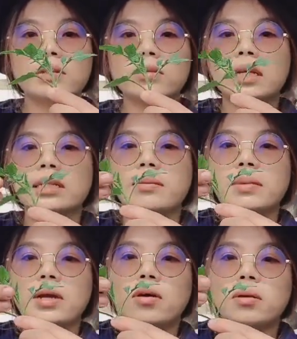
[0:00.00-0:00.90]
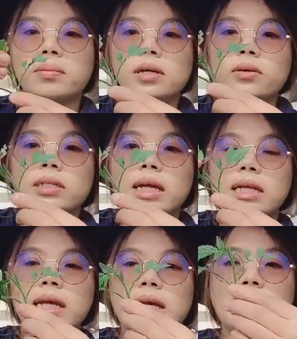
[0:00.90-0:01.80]
ต้องตัดแต่งใบออกเพื่อลดการ
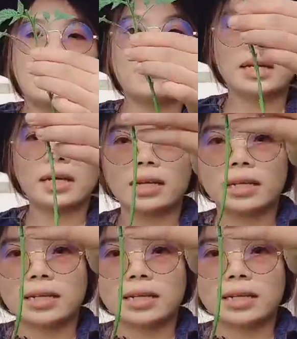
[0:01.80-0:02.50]
คายน้ำนะคะ